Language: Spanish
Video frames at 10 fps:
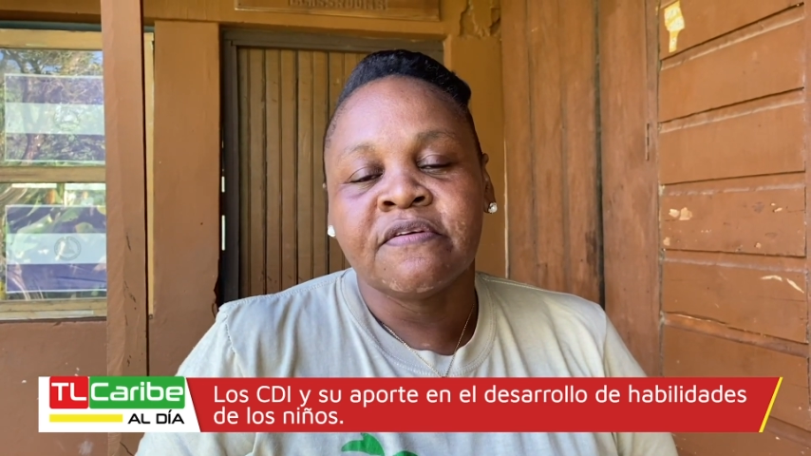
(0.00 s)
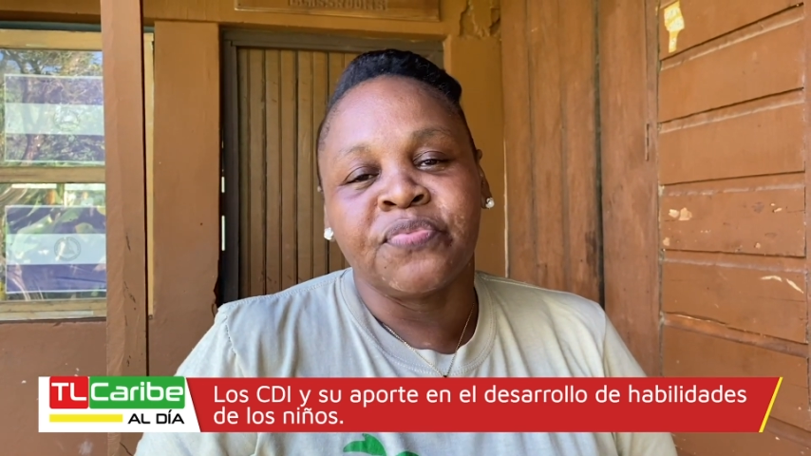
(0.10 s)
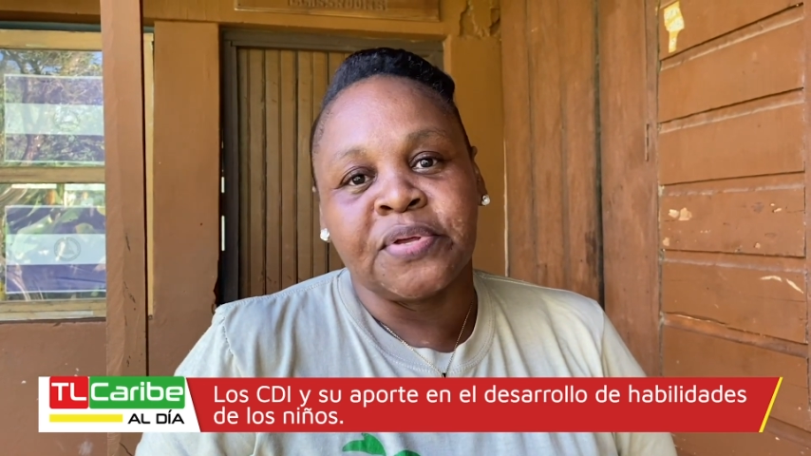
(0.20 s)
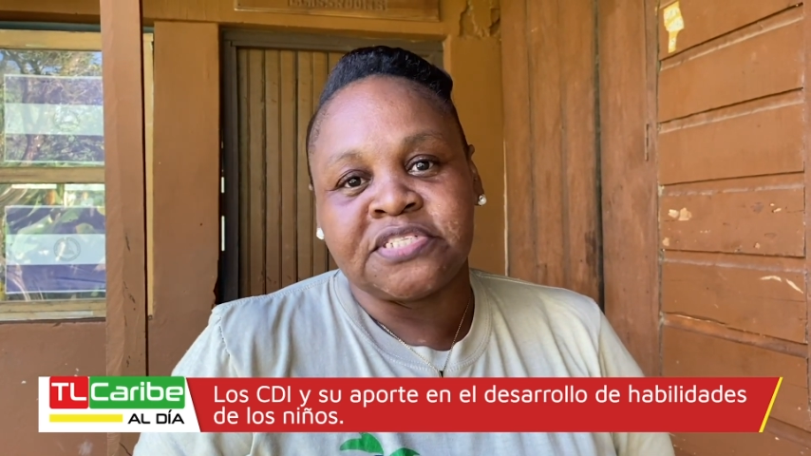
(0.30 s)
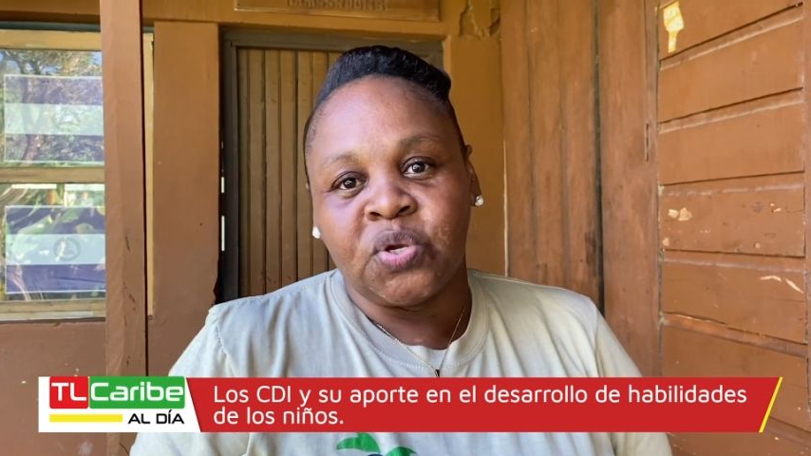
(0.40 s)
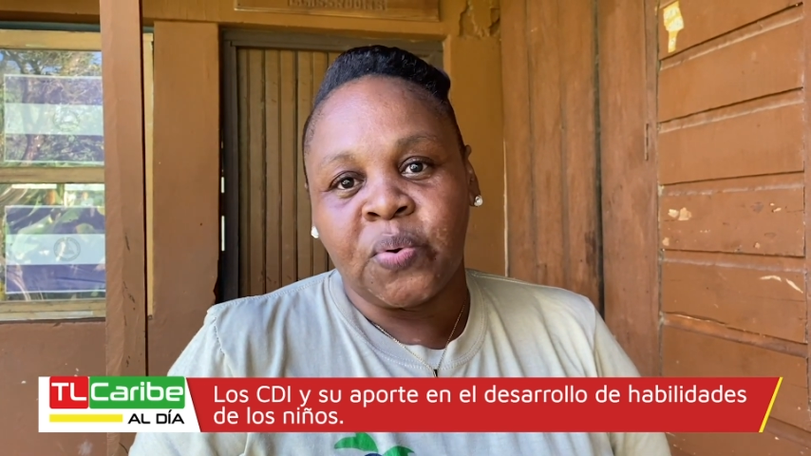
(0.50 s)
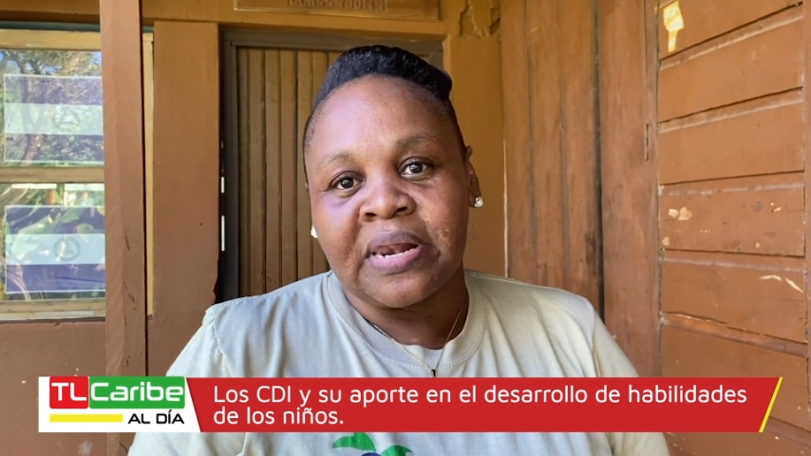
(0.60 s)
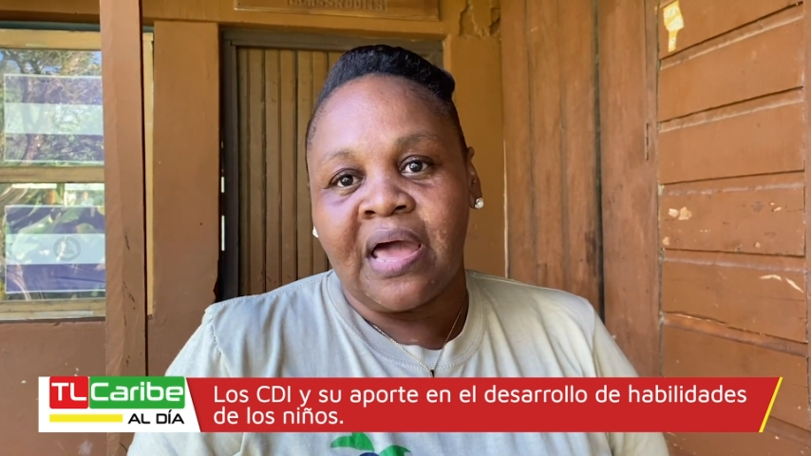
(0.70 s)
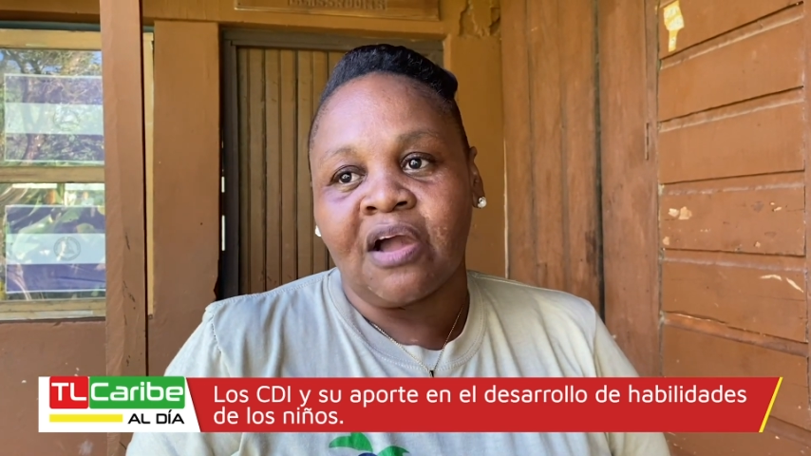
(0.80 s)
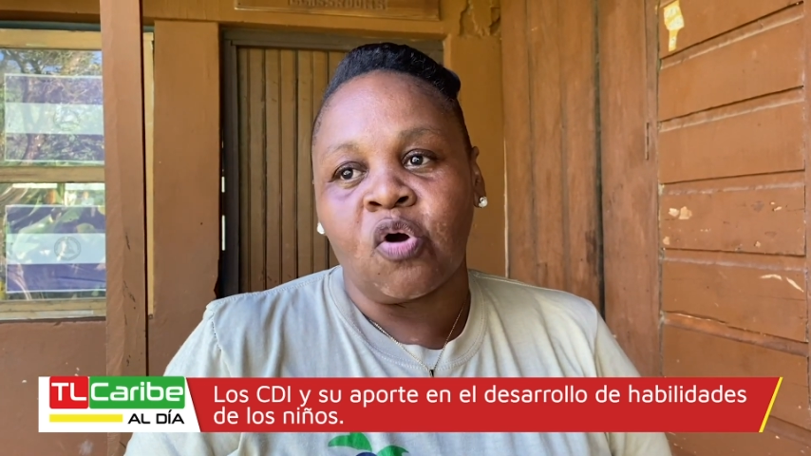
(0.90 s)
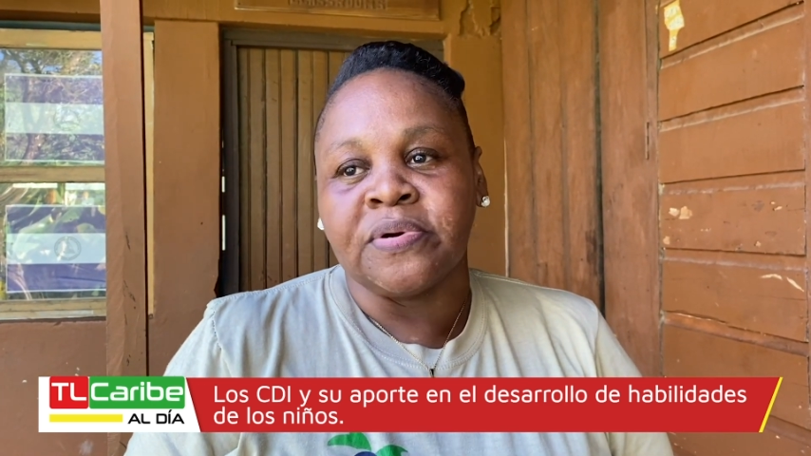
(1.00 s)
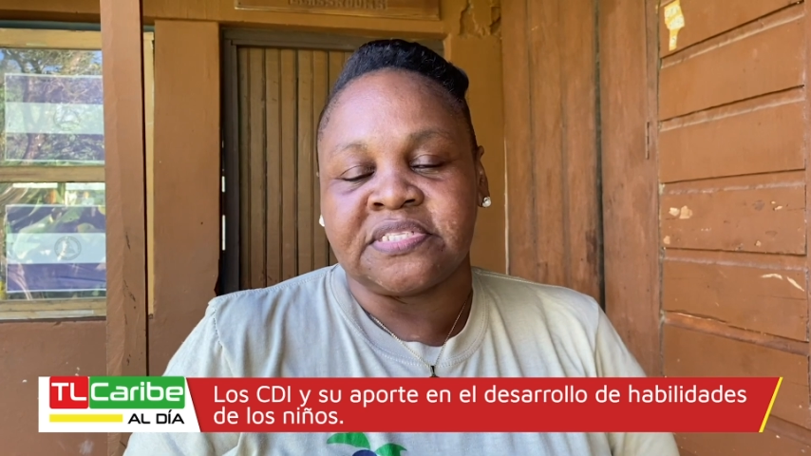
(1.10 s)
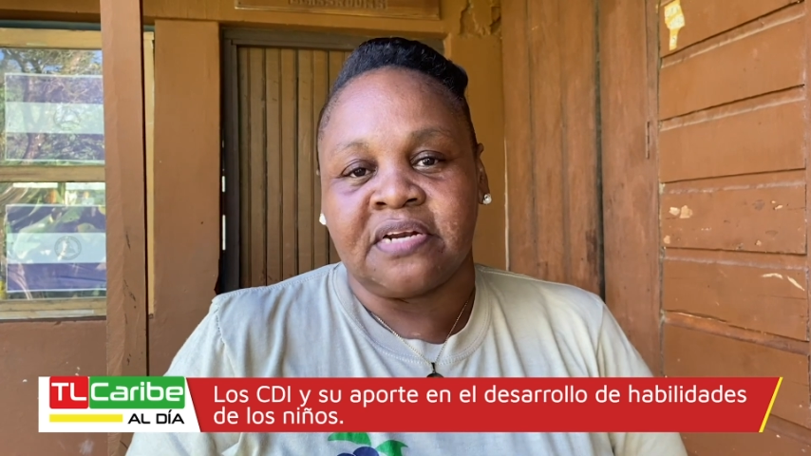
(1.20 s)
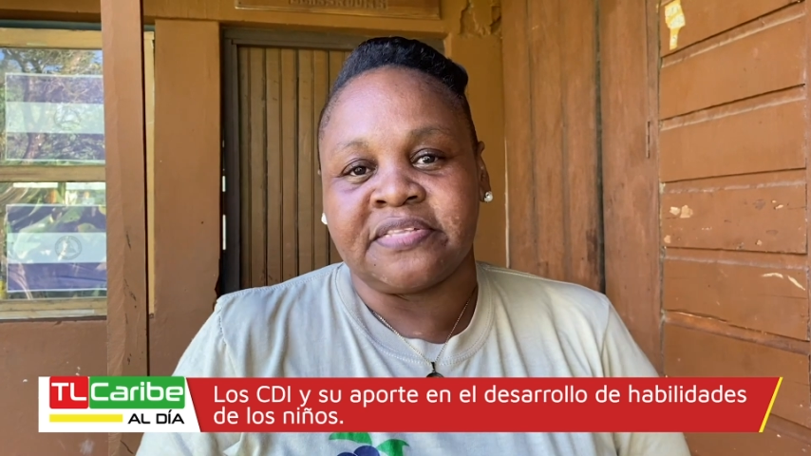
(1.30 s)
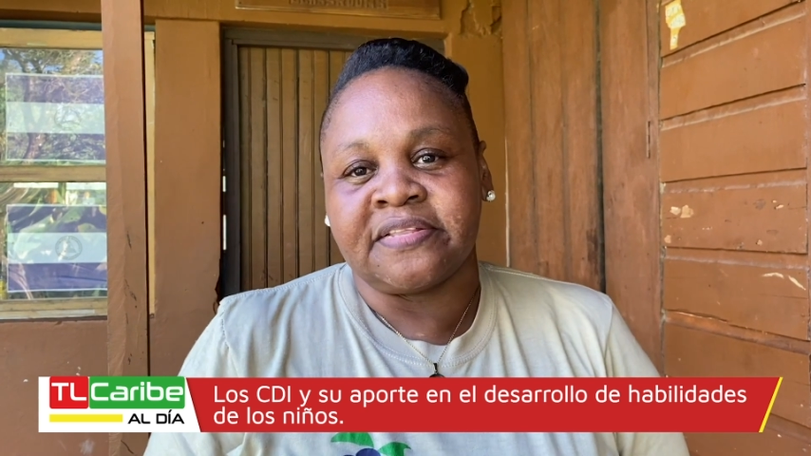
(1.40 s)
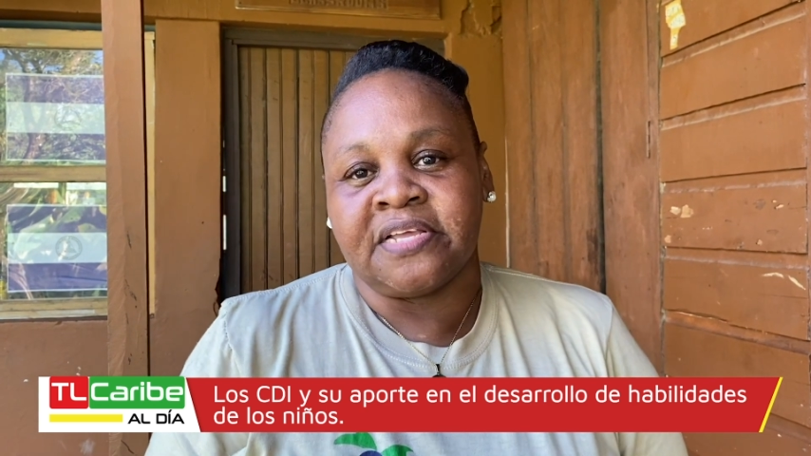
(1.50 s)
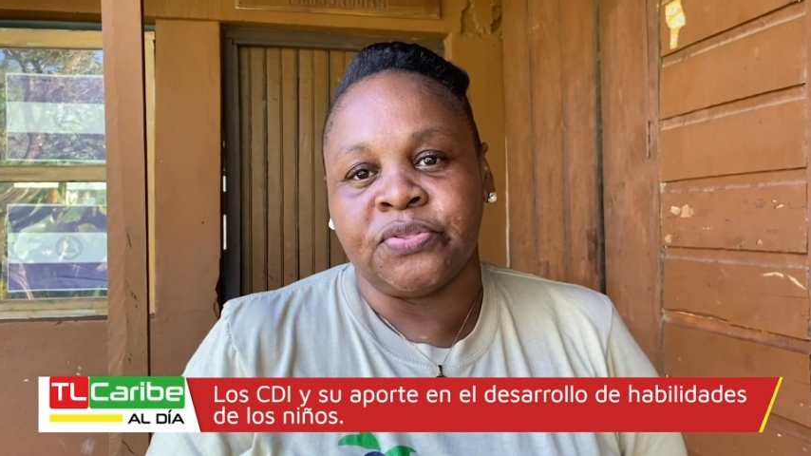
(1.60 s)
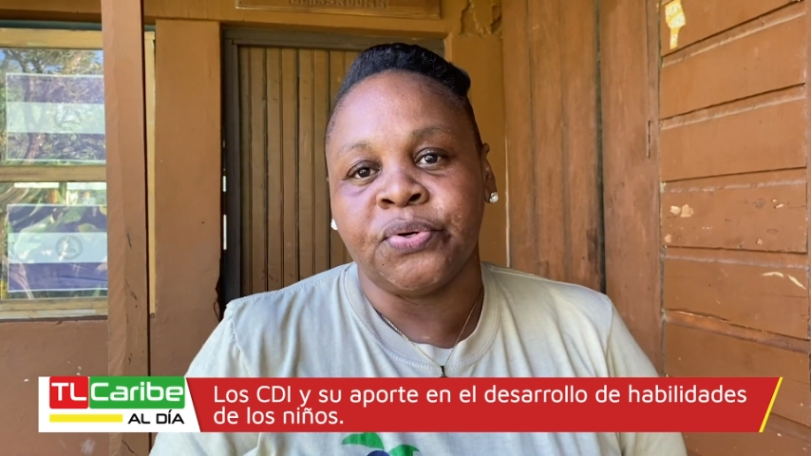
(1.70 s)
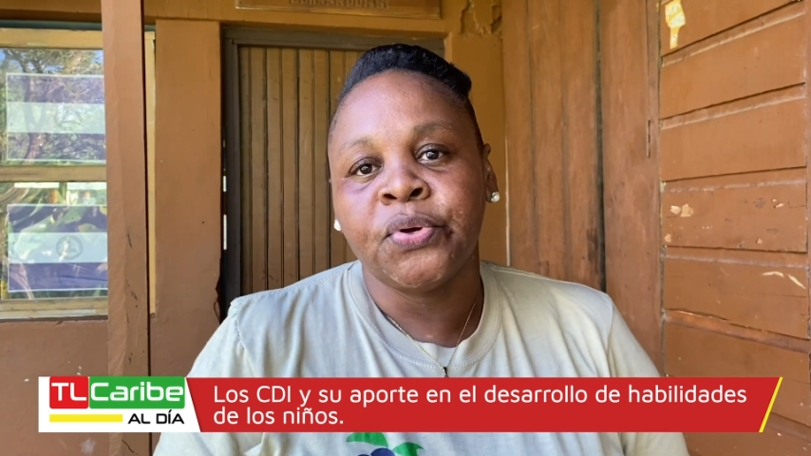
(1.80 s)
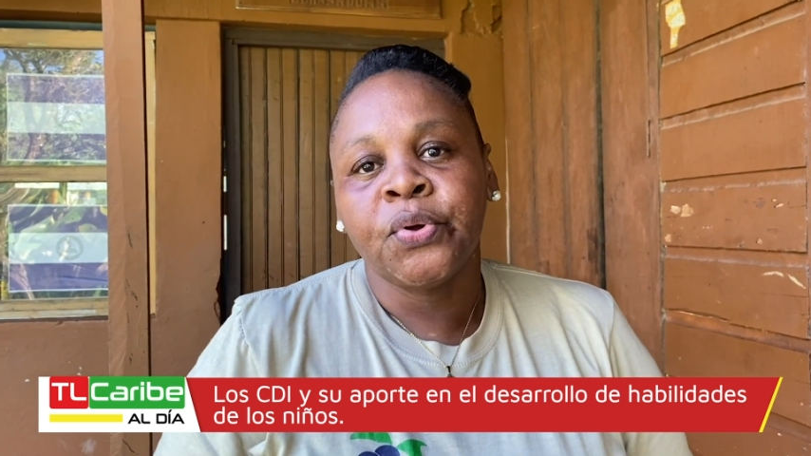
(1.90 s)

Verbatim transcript: no es igual a cómo estar tratando